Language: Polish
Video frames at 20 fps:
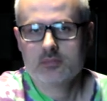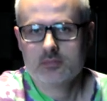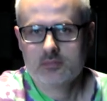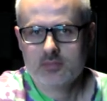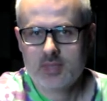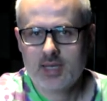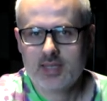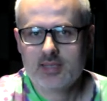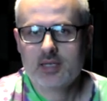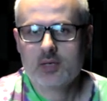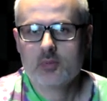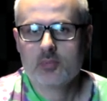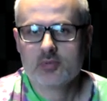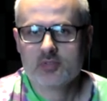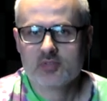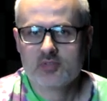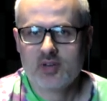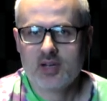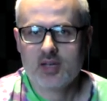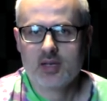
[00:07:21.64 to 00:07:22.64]
nadal
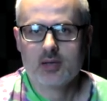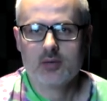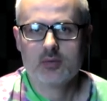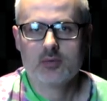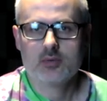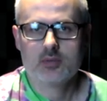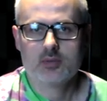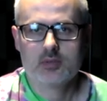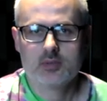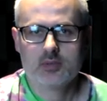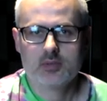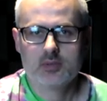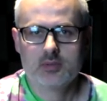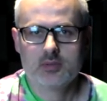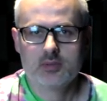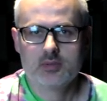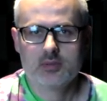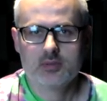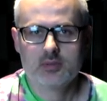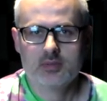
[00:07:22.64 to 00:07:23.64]
pozwalał,
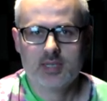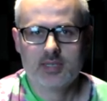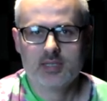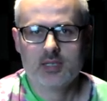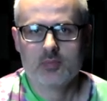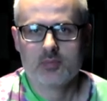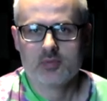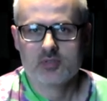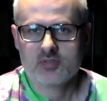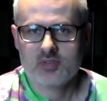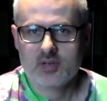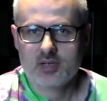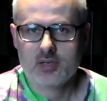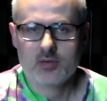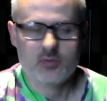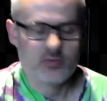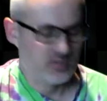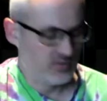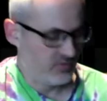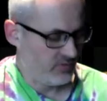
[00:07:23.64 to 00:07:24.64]
e, nadal
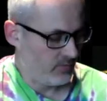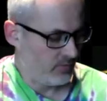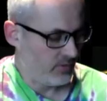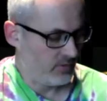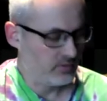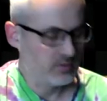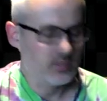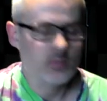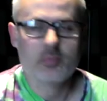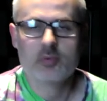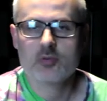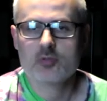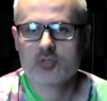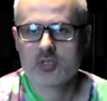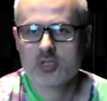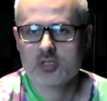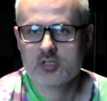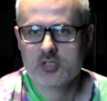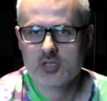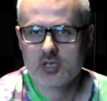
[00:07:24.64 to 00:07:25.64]
pozwalał swobodnie
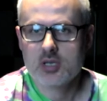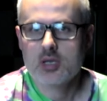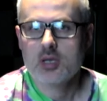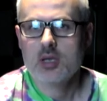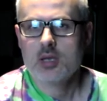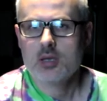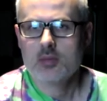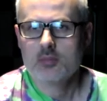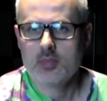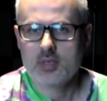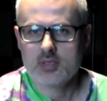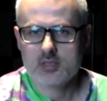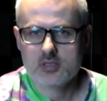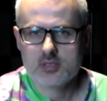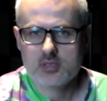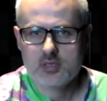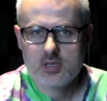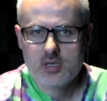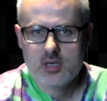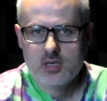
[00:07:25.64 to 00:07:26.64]
poruszać się
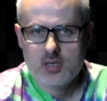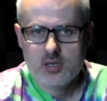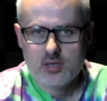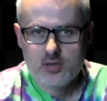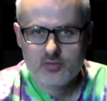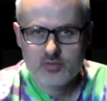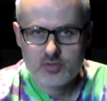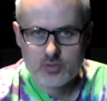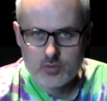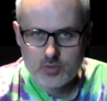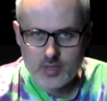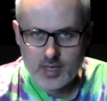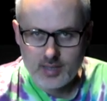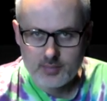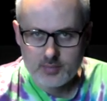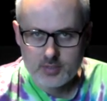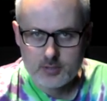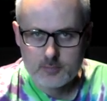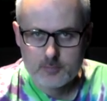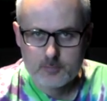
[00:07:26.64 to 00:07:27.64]
między
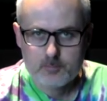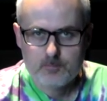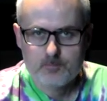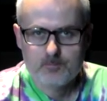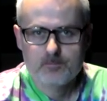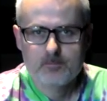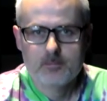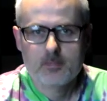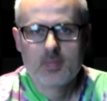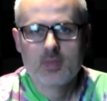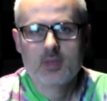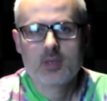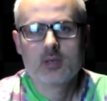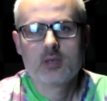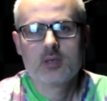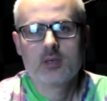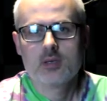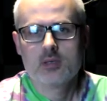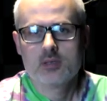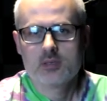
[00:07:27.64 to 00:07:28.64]
figurami.
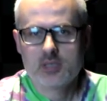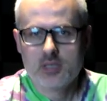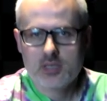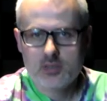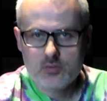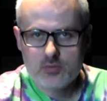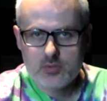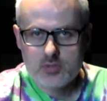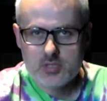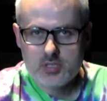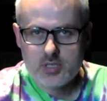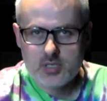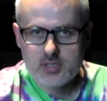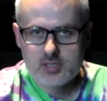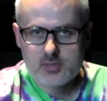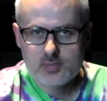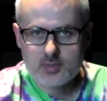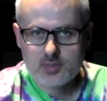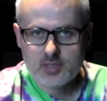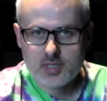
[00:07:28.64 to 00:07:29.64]
Trenujcie,
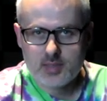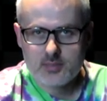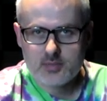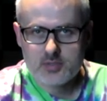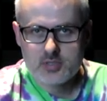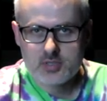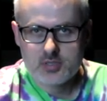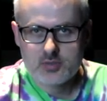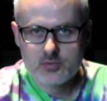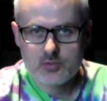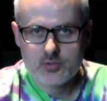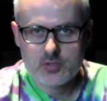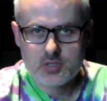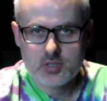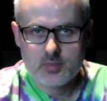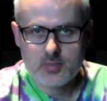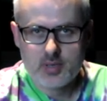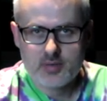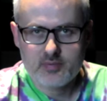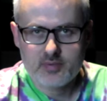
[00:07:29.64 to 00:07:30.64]
spotkamy się już
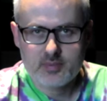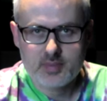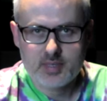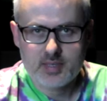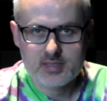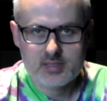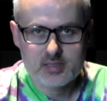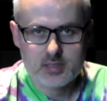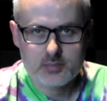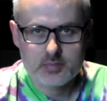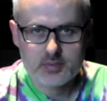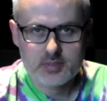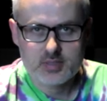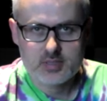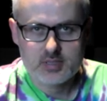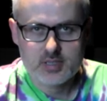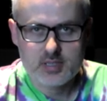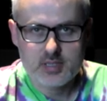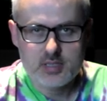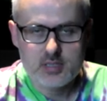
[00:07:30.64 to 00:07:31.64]
niebawem na następnych
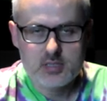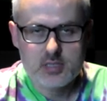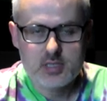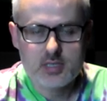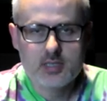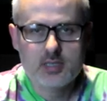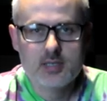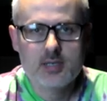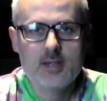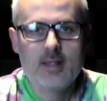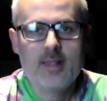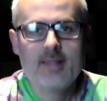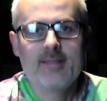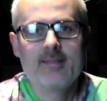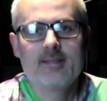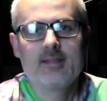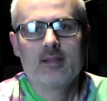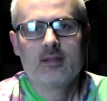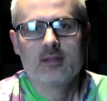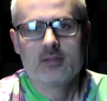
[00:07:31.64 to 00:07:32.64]
zajęciach,
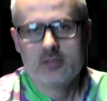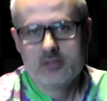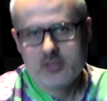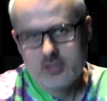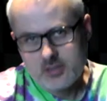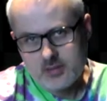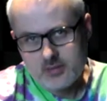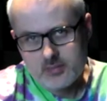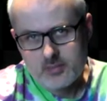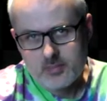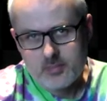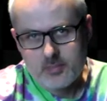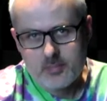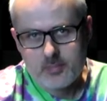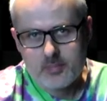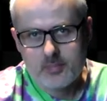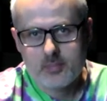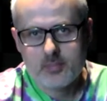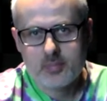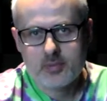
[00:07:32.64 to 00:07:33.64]
gdzie
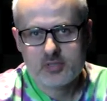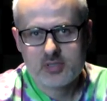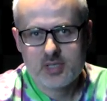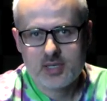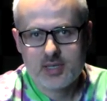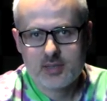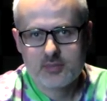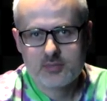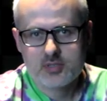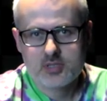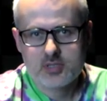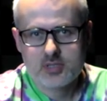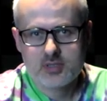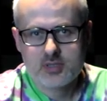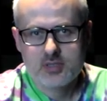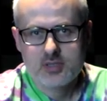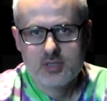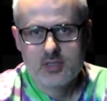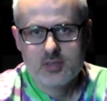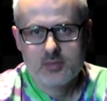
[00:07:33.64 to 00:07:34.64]
postaram się e,
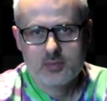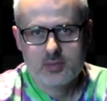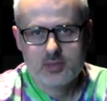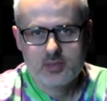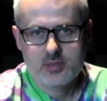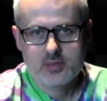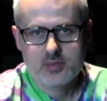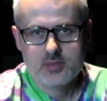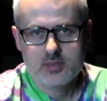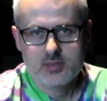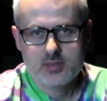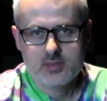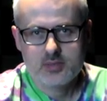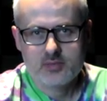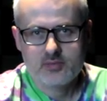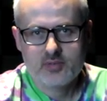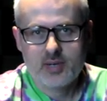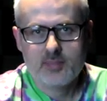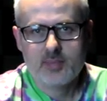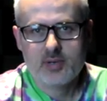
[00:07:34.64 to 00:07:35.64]

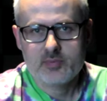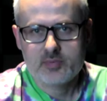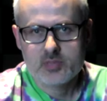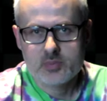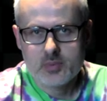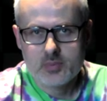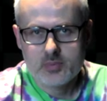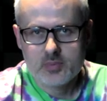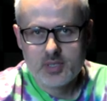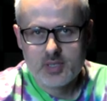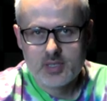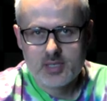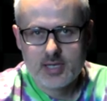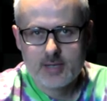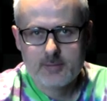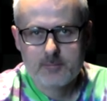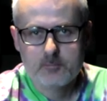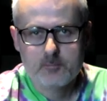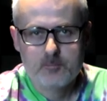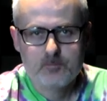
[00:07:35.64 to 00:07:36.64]
w ramach
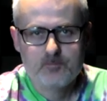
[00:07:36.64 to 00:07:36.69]
przypomnienia